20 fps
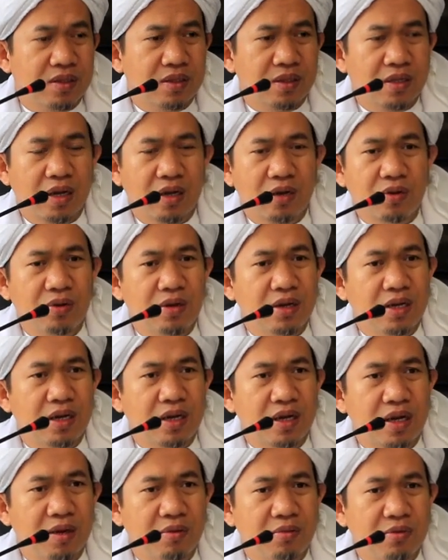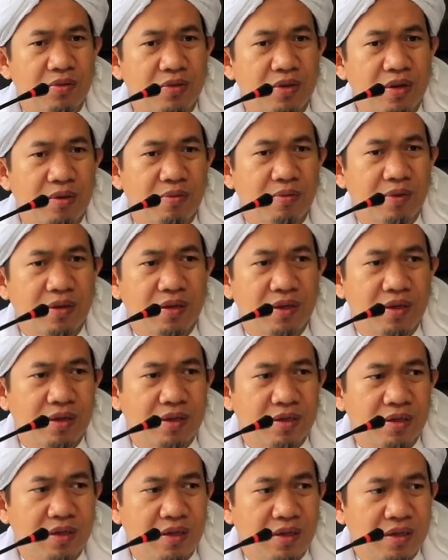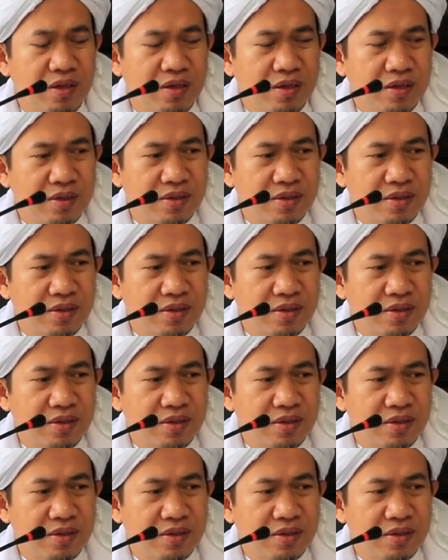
Takwalah kamu kepada Allah.